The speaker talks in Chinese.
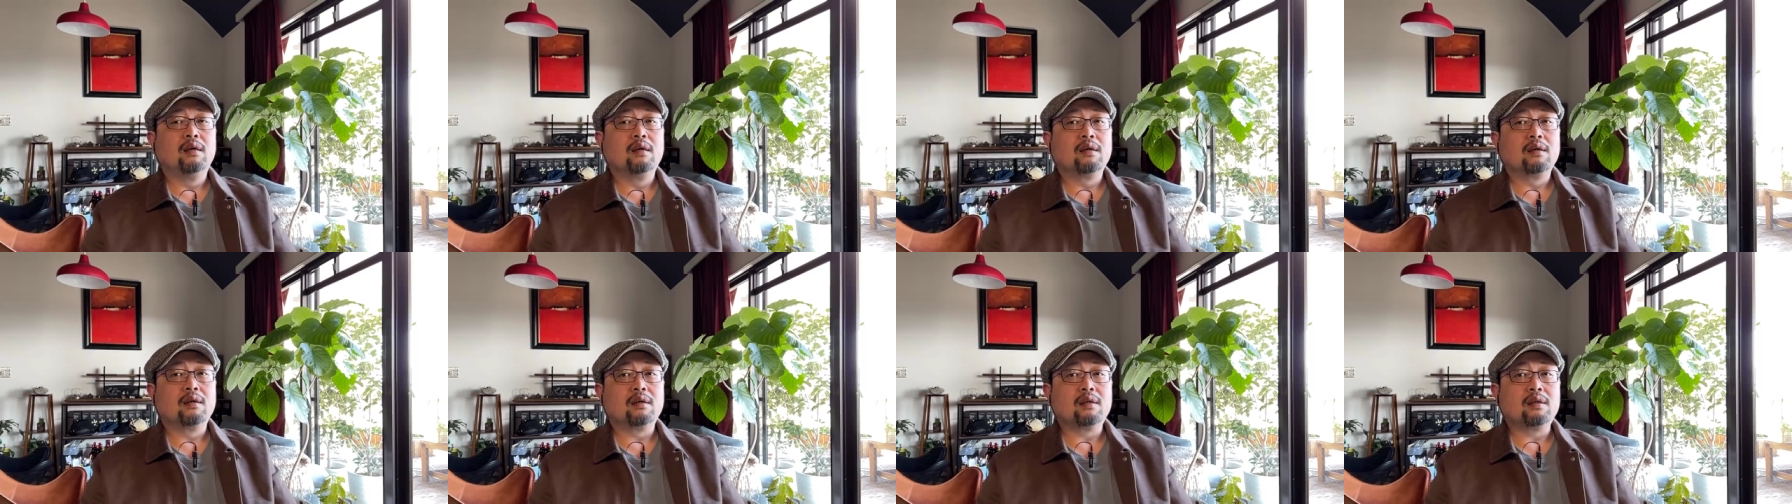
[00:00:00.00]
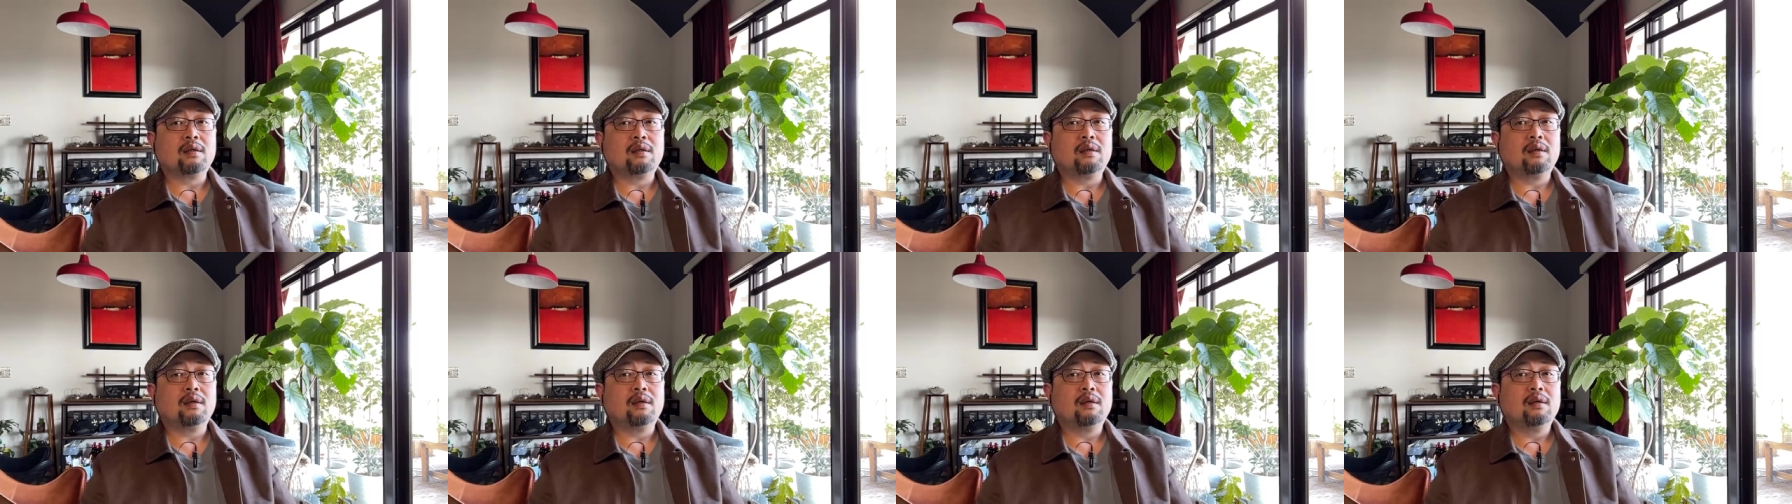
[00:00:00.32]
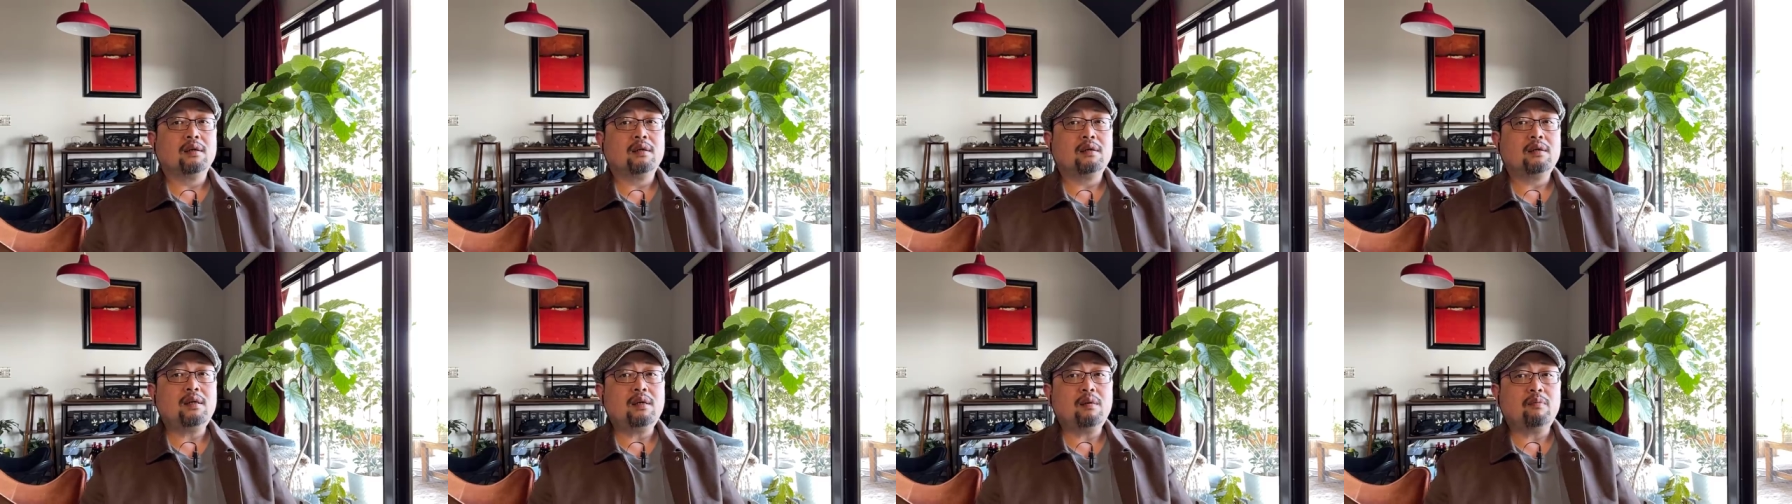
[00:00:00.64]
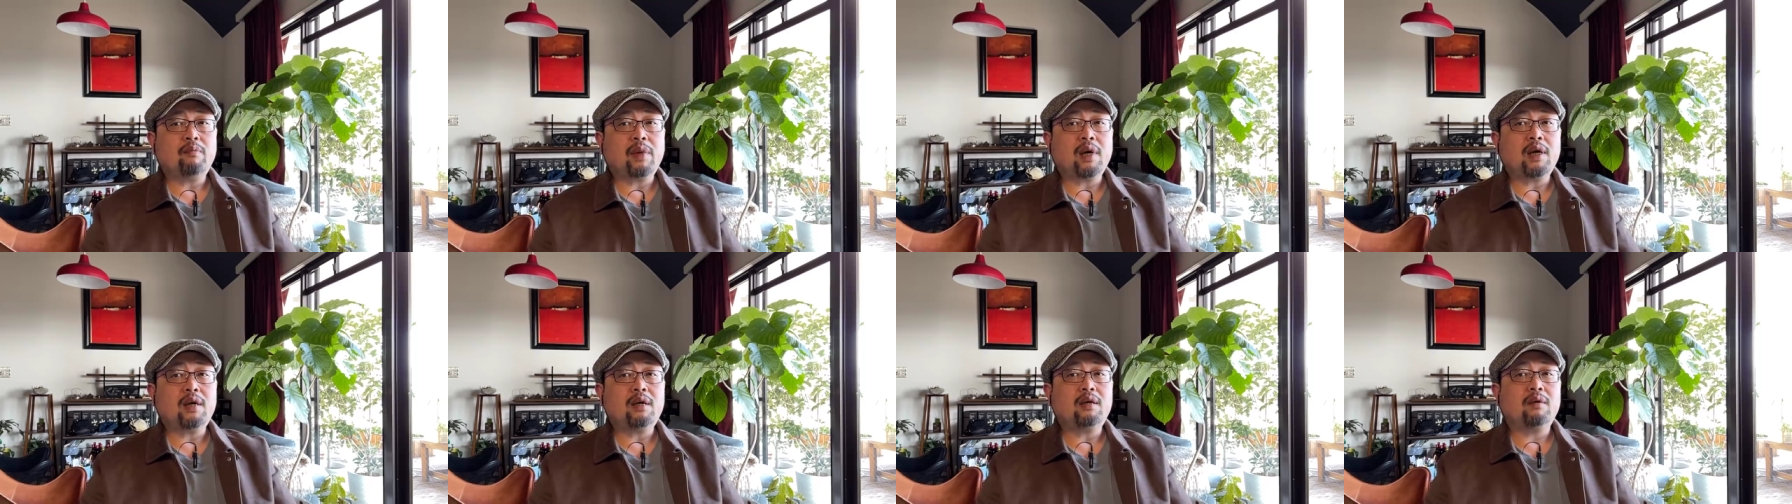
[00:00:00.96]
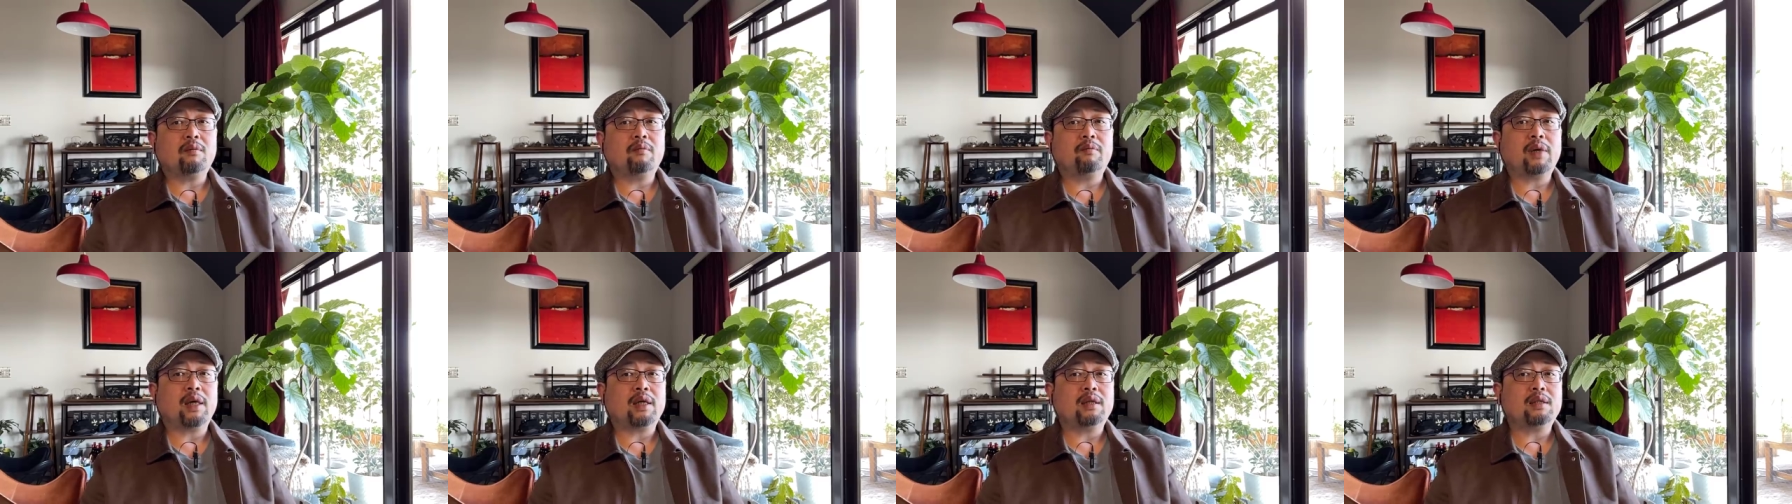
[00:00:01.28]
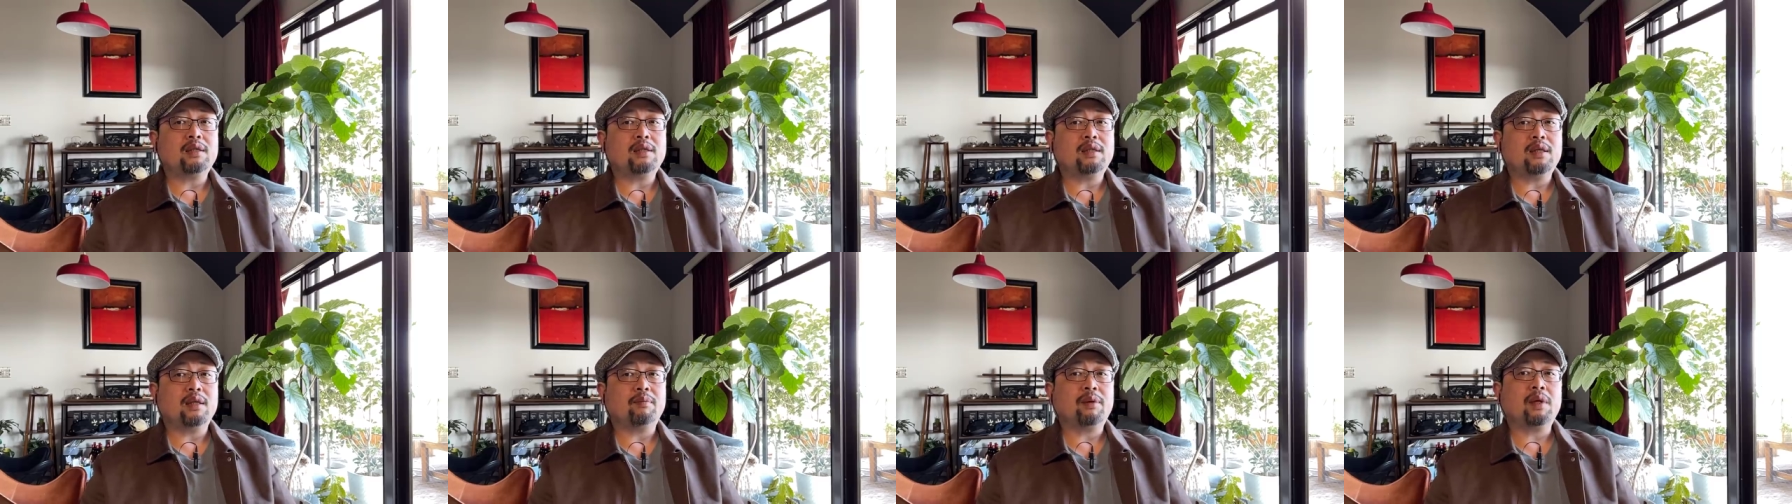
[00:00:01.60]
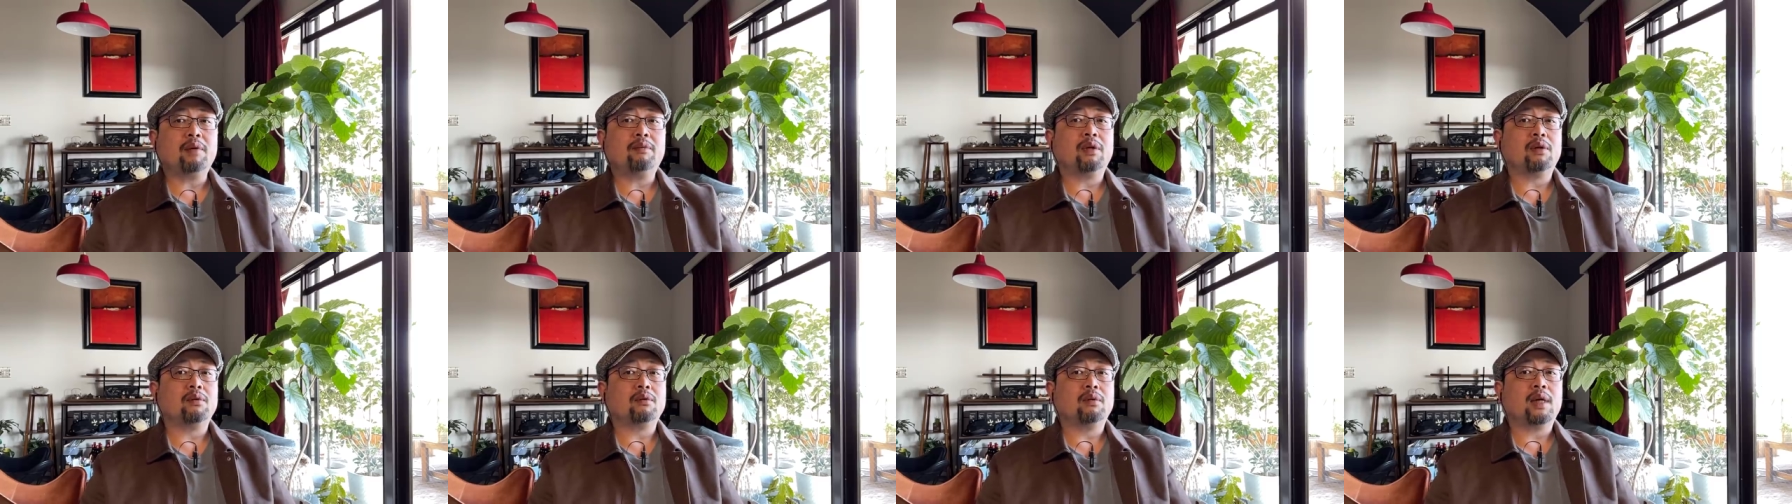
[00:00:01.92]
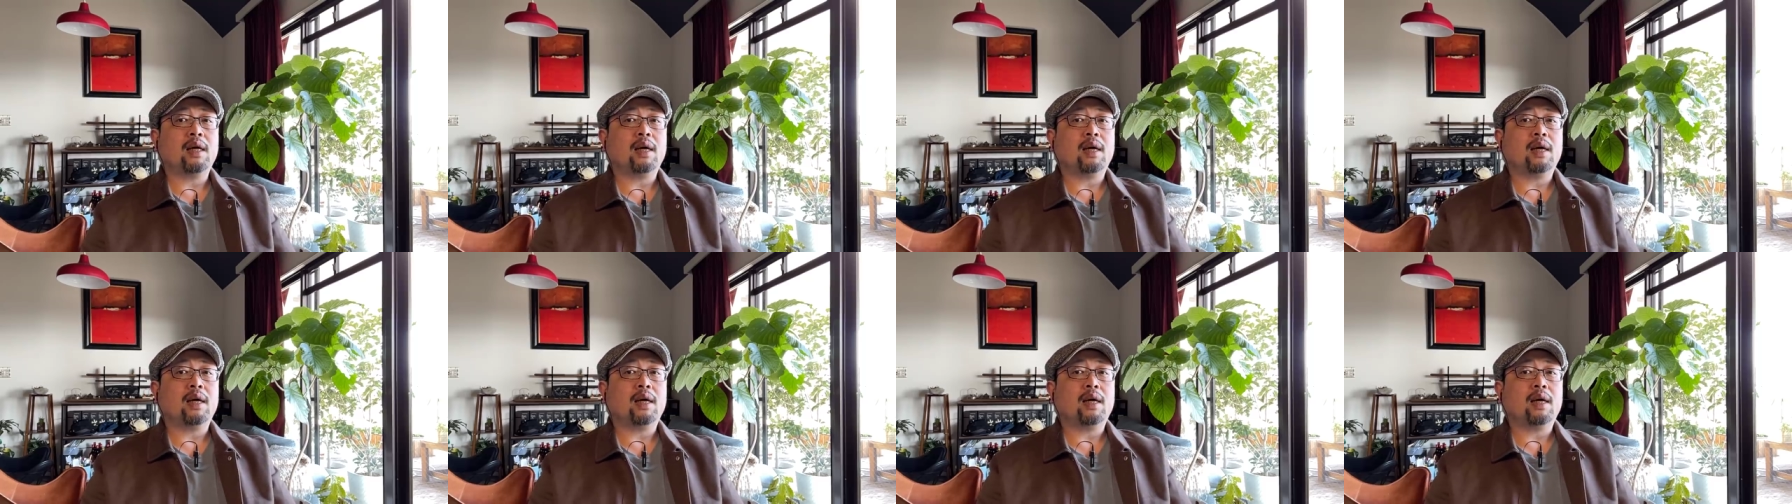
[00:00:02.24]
可是呢，一般人办企业办不了多